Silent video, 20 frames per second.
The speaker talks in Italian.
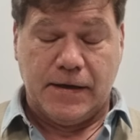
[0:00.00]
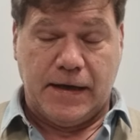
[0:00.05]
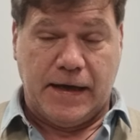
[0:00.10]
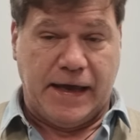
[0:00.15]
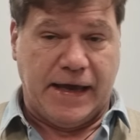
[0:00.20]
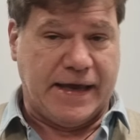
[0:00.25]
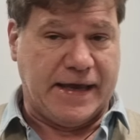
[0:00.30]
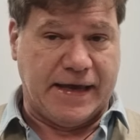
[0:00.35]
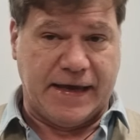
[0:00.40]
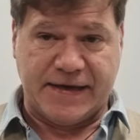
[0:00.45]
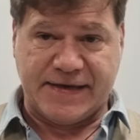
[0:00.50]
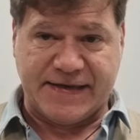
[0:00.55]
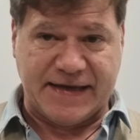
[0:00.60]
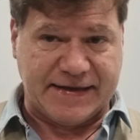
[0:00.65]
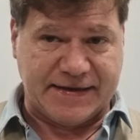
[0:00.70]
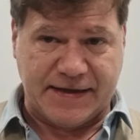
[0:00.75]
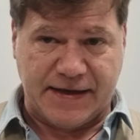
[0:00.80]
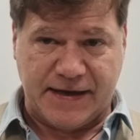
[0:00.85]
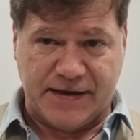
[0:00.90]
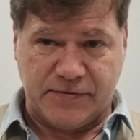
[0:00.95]
È
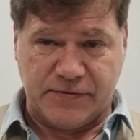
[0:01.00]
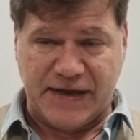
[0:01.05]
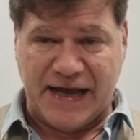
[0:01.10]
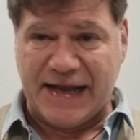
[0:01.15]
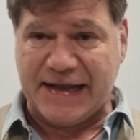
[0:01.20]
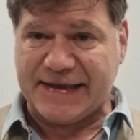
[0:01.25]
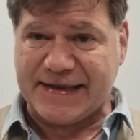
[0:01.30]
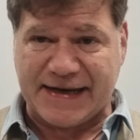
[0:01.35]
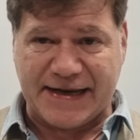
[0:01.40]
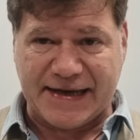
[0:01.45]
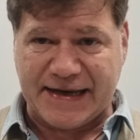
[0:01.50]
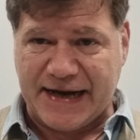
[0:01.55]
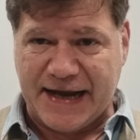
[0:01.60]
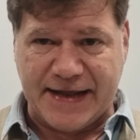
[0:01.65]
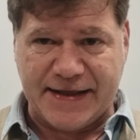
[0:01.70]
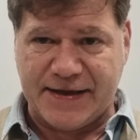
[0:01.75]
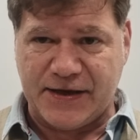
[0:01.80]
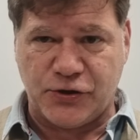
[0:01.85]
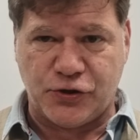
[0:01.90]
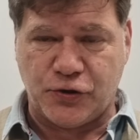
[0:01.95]
stata un'altra
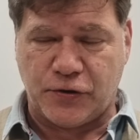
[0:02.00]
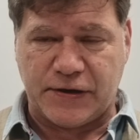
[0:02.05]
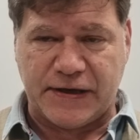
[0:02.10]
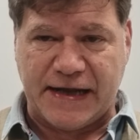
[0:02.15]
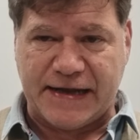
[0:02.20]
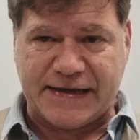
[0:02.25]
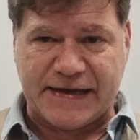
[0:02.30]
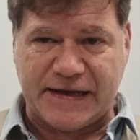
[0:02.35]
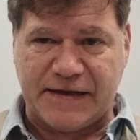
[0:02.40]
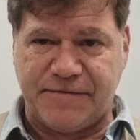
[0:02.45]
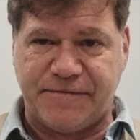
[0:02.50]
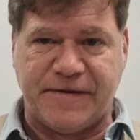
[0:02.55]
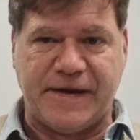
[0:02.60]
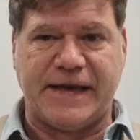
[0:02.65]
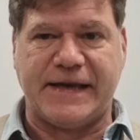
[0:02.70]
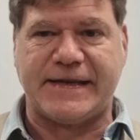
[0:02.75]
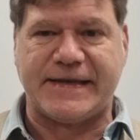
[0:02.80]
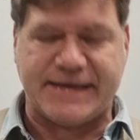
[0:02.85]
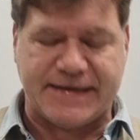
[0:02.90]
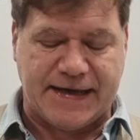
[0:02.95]
grande giornata di
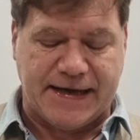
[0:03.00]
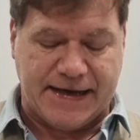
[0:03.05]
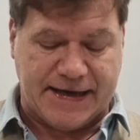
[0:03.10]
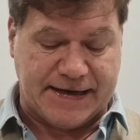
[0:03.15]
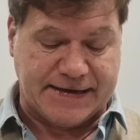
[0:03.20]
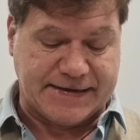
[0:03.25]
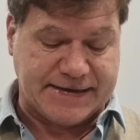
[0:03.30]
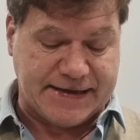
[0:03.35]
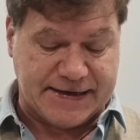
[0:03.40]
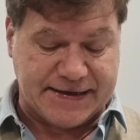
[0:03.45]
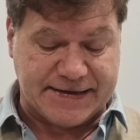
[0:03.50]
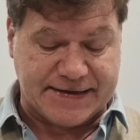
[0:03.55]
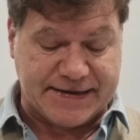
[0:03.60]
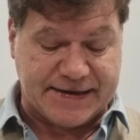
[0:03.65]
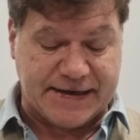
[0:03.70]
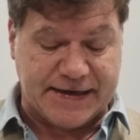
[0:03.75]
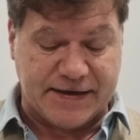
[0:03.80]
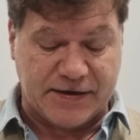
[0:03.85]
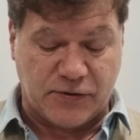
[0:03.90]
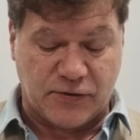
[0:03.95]
festa a San
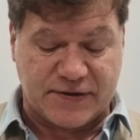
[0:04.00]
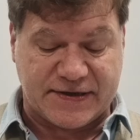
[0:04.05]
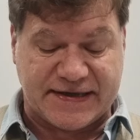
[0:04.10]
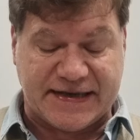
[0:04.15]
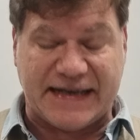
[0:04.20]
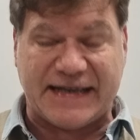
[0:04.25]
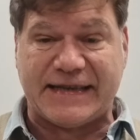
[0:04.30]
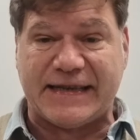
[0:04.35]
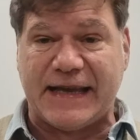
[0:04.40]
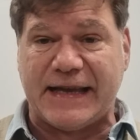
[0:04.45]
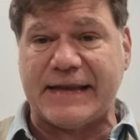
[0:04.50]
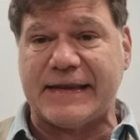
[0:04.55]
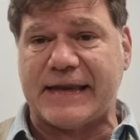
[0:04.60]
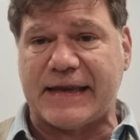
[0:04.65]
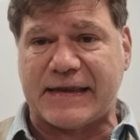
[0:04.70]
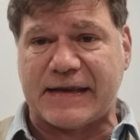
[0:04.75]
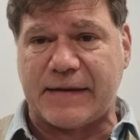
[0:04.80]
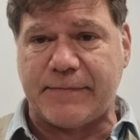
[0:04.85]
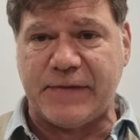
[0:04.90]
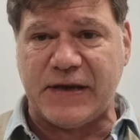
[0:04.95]
Siro,
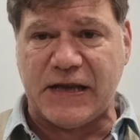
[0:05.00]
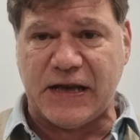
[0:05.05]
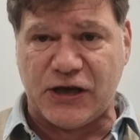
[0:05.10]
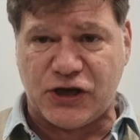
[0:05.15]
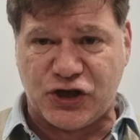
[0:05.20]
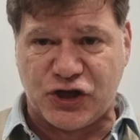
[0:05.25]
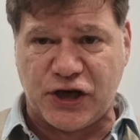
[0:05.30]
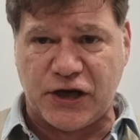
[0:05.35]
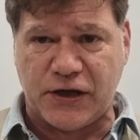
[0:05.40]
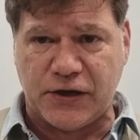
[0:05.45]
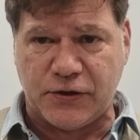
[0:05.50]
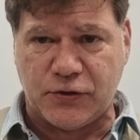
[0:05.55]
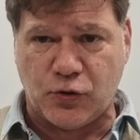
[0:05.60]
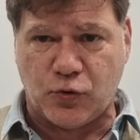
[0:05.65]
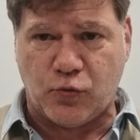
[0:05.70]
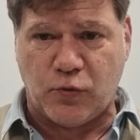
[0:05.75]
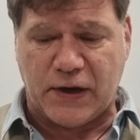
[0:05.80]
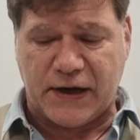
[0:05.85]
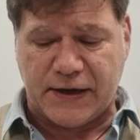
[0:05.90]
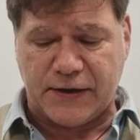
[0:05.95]

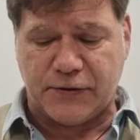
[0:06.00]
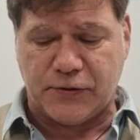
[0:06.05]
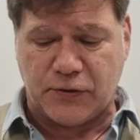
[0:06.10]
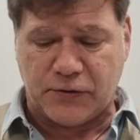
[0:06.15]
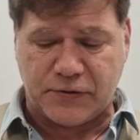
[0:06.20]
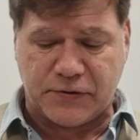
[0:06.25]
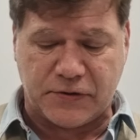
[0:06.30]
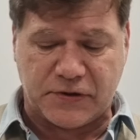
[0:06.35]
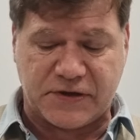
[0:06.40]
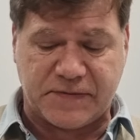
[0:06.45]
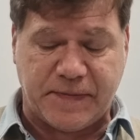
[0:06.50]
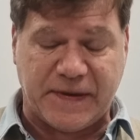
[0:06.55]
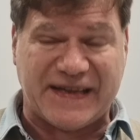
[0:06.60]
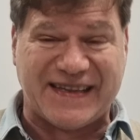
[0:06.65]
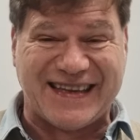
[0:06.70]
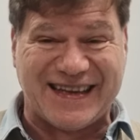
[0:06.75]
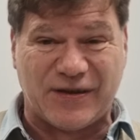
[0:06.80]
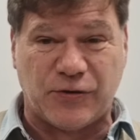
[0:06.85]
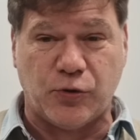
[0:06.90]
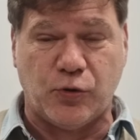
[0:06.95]
73.148
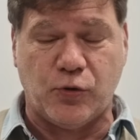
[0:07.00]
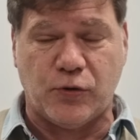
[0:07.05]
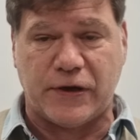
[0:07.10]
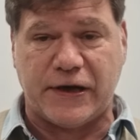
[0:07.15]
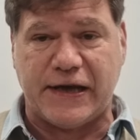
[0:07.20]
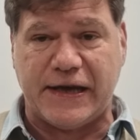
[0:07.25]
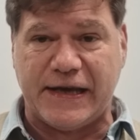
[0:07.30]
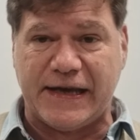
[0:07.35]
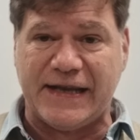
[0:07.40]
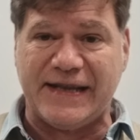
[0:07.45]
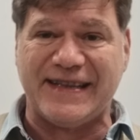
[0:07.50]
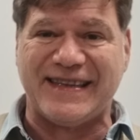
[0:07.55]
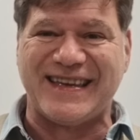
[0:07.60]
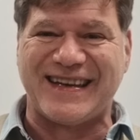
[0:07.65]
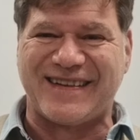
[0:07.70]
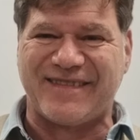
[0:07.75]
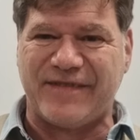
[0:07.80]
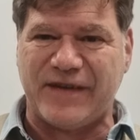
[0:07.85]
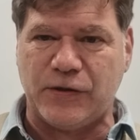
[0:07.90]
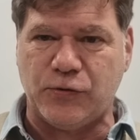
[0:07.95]
spettatori
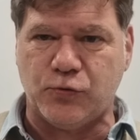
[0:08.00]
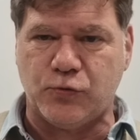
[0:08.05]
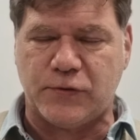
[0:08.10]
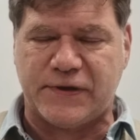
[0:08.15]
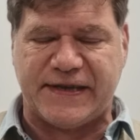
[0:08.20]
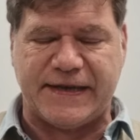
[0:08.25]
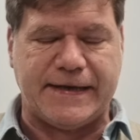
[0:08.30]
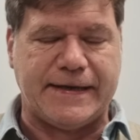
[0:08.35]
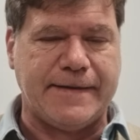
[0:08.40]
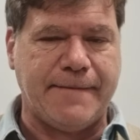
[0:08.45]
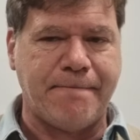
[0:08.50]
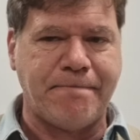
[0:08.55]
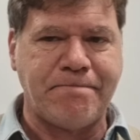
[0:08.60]
intervenuti